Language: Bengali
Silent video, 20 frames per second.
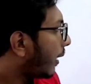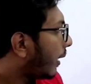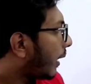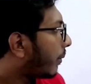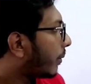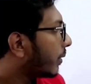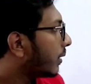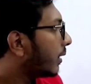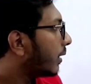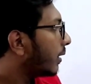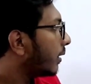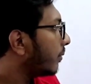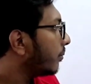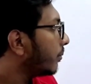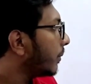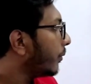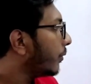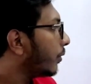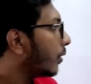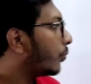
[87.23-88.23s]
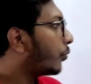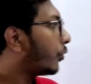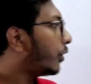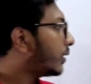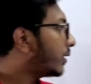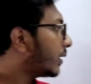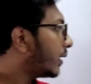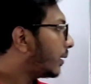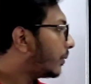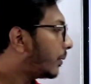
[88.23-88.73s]
আমাদের বিভিন্ন
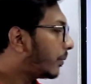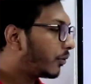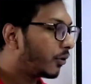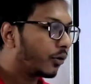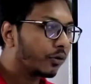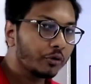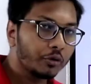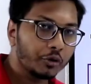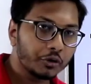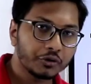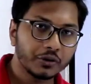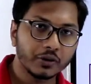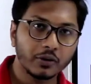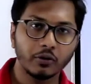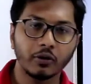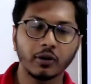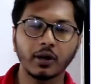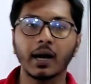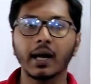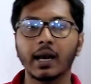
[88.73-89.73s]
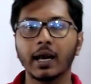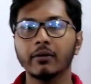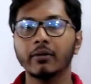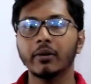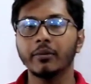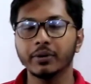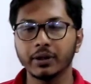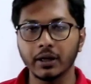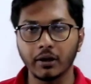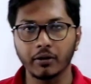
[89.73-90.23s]
বইতে বিভিন্ন কোশ্চেনগুলো
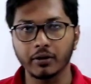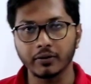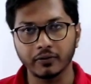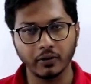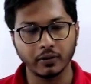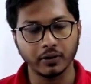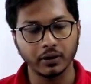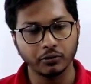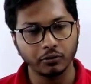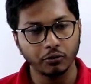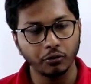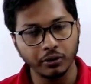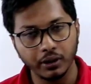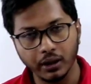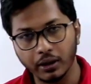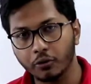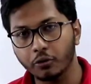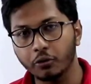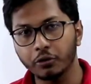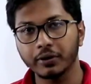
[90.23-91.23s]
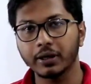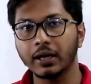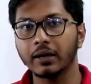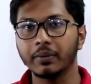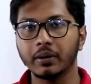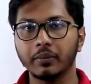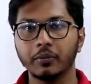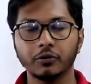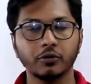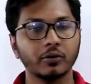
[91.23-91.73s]
ঢালাভাবে দেওয়া হয়েছে অর্থাৎ কোনটা কোন
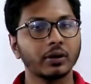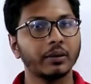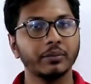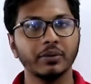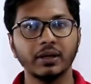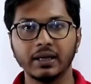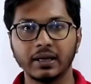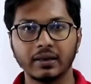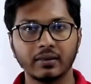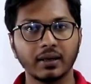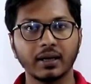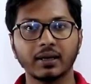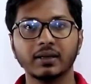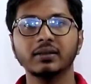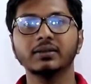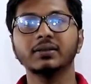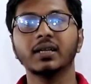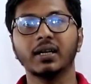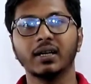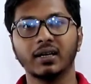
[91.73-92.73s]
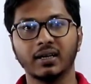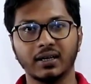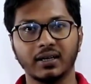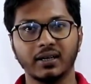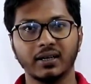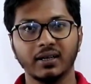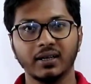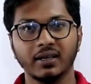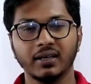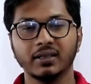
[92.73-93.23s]
টাইপের ভিতরে আমি এক্স্যাক্টলি জানি না
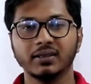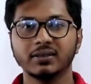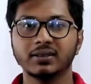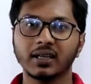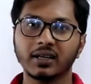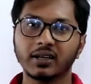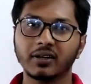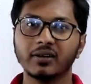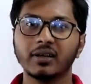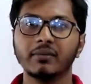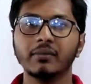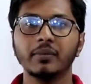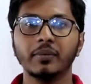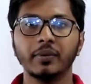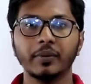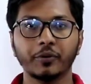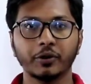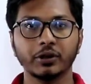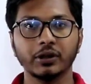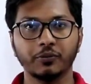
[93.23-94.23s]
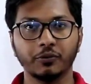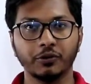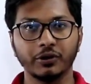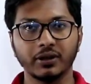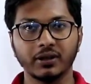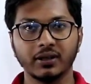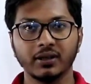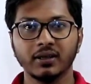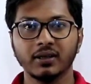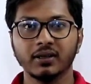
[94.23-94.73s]
যার কারণে আমি বিপদে
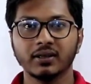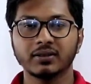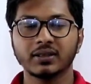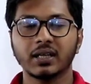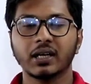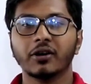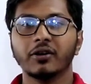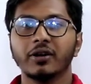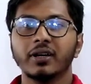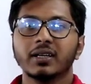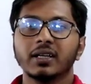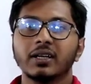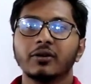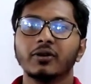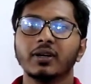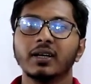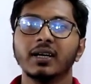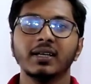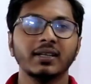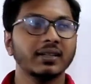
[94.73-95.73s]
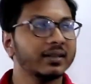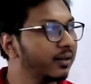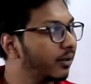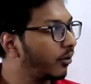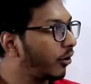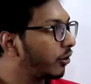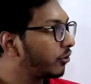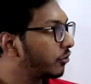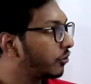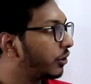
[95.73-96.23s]
পড়ি যার কারণে কি করে এই যে
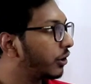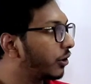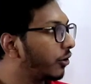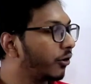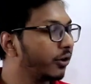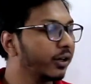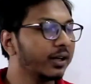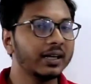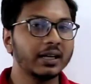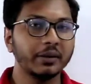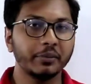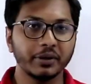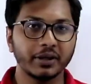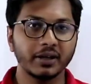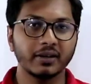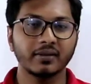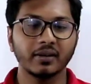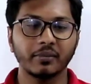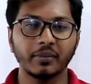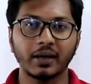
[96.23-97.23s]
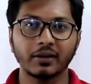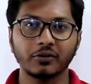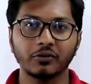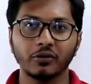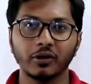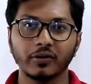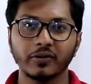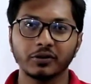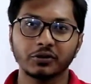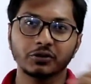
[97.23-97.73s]
অন্তরীকরণের লিমিটেড যে
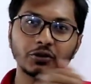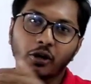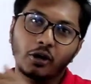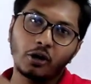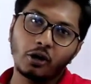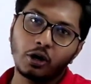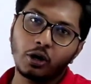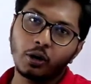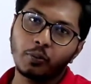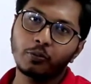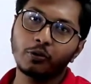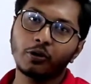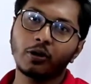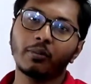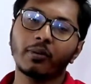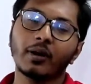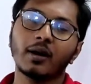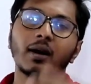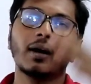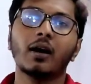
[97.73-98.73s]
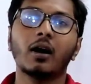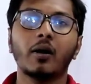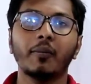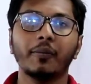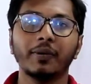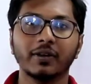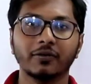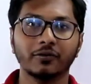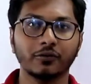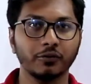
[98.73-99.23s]
ম্যাথগুলো আছে সবগুলো আমরা
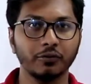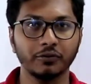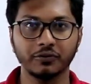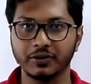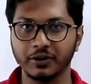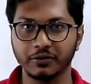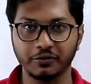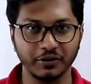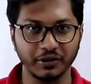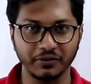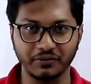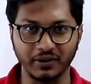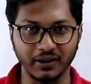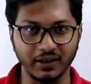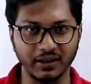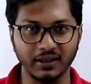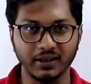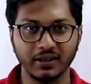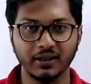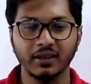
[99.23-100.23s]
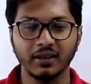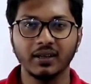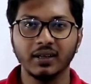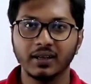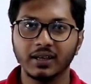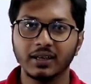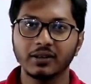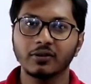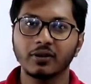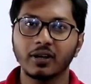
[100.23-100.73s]
লাহাবিরাস রুলস দিয়ে করে ফেলি
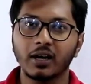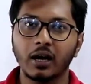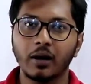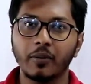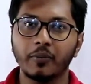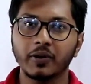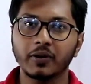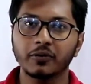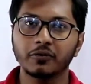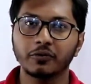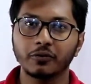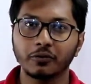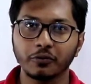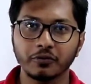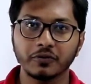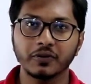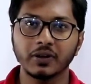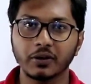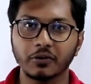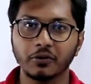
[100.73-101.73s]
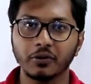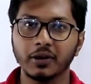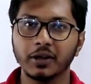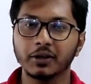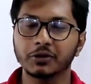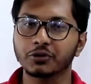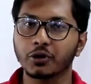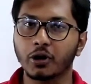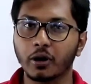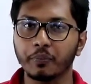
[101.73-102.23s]
কিন্তু লাহাবিরাস রুলস দিয়ে করলে
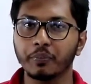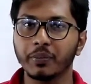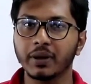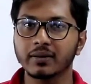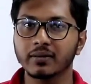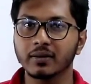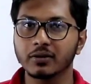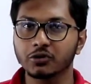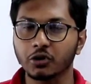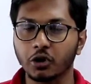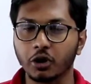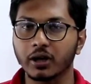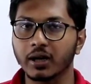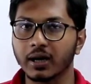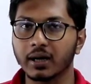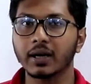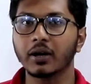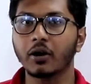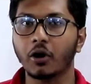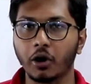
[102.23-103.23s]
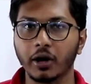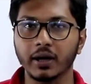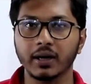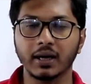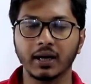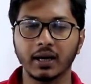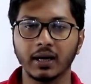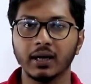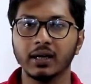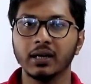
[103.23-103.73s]
সব ম্যাথ দিয়ে শর্টকাটে হয়
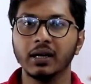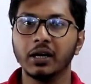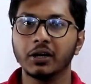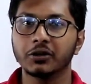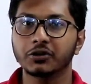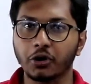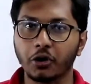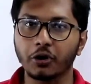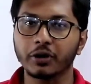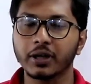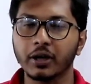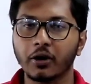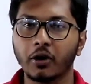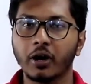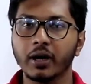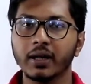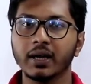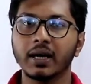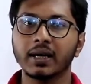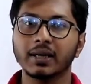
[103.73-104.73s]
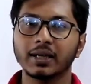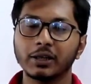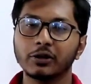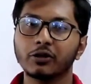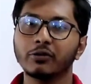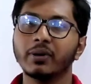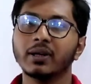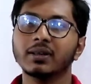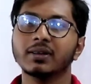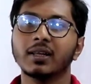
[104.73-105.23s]
না শর্টে হয় না
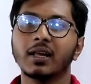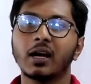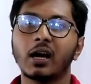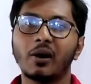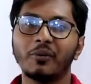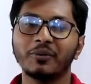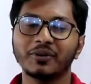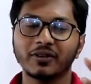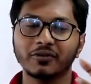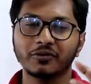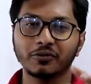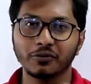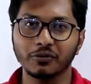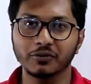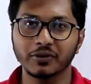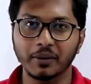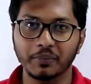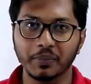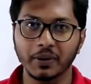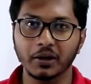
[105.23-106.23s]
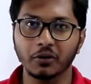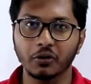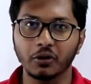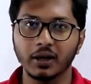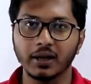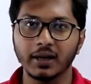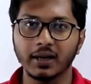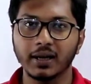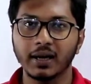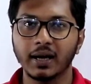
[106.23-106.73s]
কিছু ম্যাথ লাহাবিরাস রুলস অ্যাপ্লাই
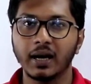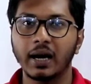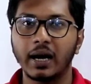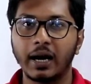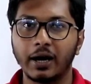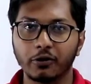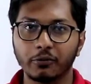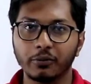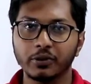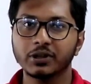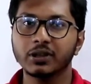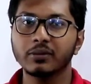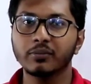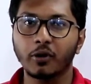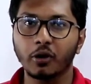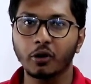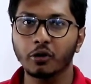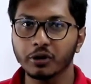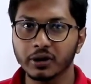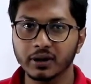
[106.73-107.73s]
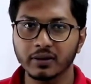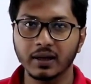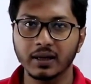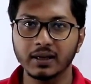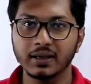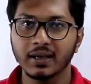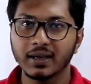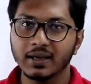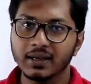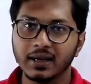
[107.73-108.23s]
করলে আরও বেশি বড় হয়ে
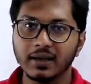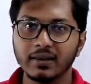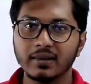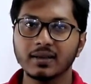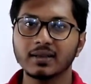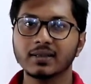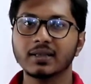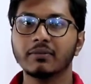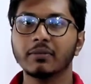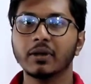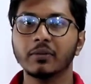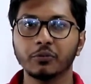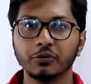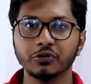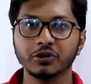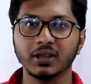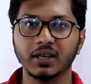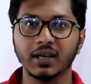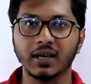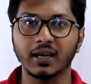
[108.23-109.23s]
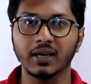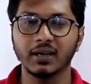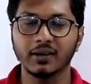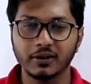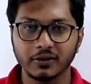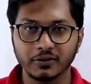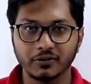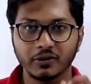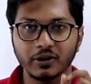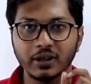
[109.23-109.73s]
যায় এই জিনিসটা আমরা বুঝি না
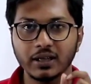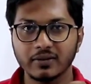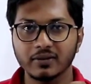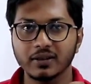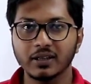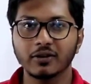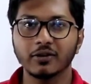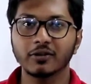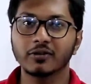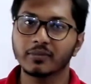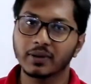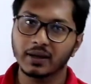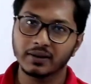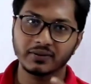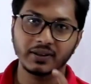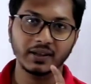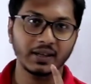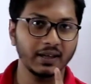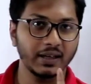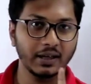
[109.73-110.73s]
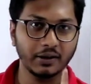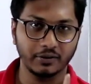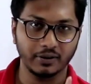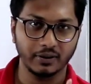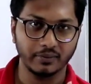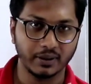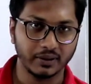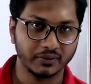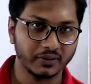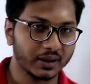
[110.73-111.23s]
সো এই জিনিসগুলো তোমরা আজকে ক্লিয়ার হয়ে
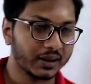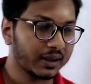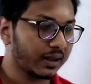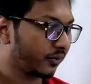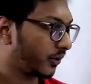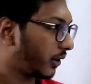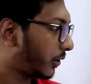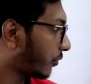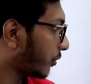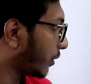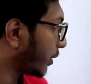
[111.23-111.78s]
যাবে আজকে ক্লাসটা একটু